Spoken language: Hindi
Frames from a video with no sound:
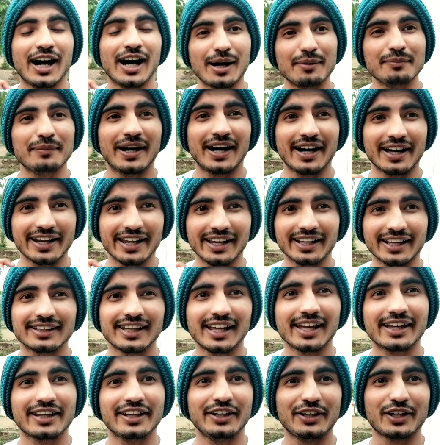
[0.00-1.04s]
हम हर एक
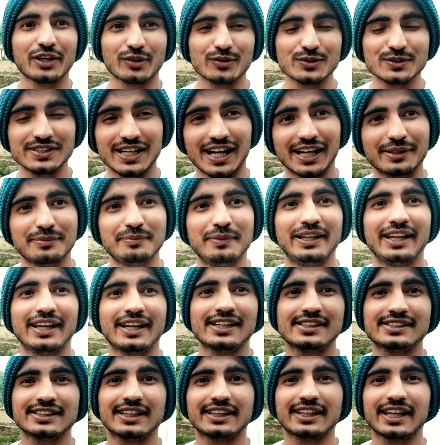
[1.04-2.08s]
नए क्रिएटर को साथ में
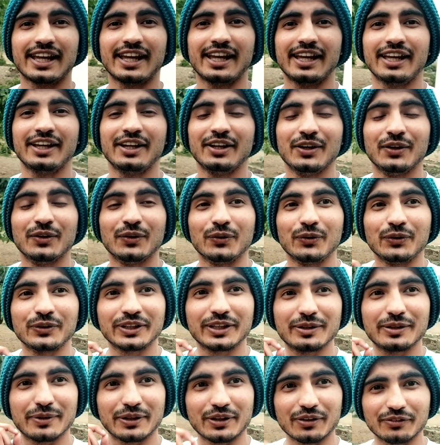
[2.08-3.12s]
लेके चलते हैं
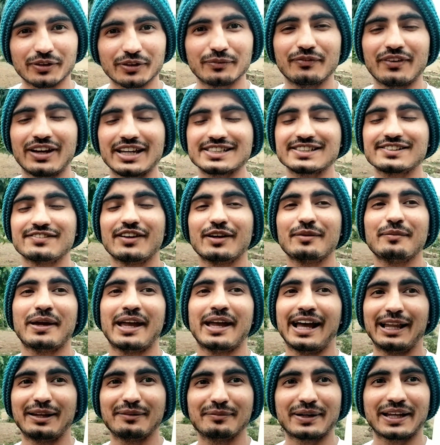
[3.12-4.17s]
उनकी वन ऑफ द बेस्ट वे में
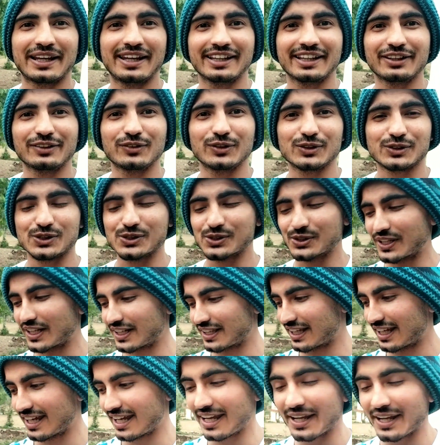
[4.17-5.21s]
हेल्प करने की कोशिश
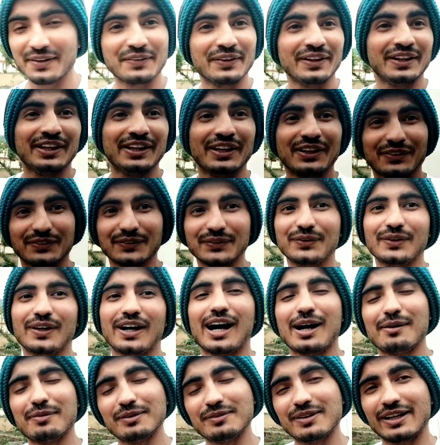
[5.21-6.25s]
करते हैं तो
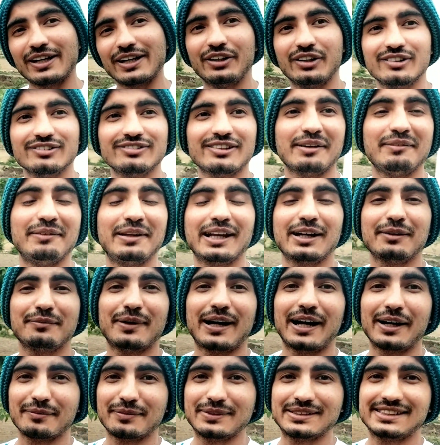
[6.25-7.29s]
आप हमारी यूट्यूब फैमिली का
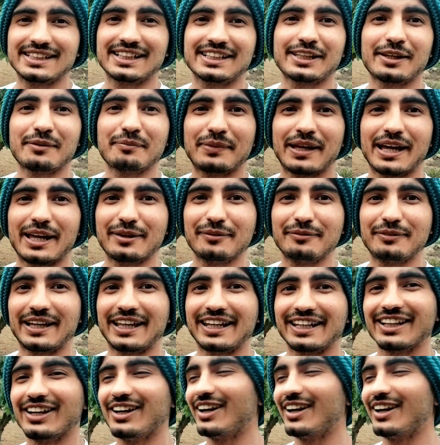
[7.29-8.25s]
पार्ट बन सकते हैं प्यारे प्यारे